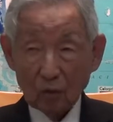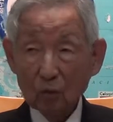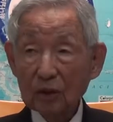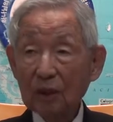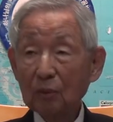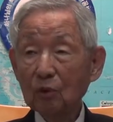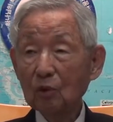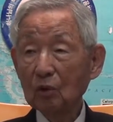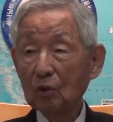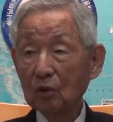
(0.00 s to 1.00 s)
우리가
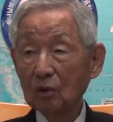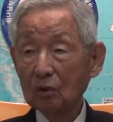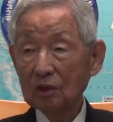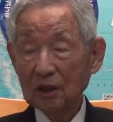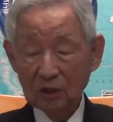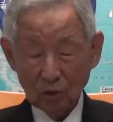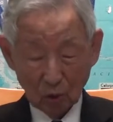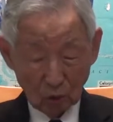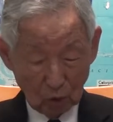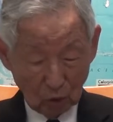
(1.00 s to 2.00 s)
보통 음,
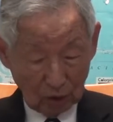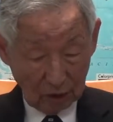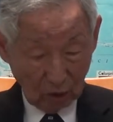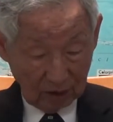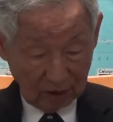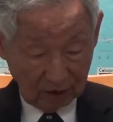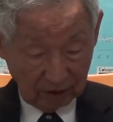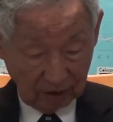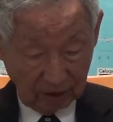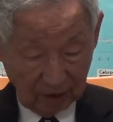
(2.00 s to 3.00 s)
청교도라고 하는
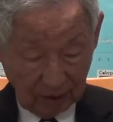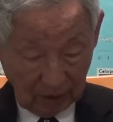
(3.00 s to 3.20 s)
것은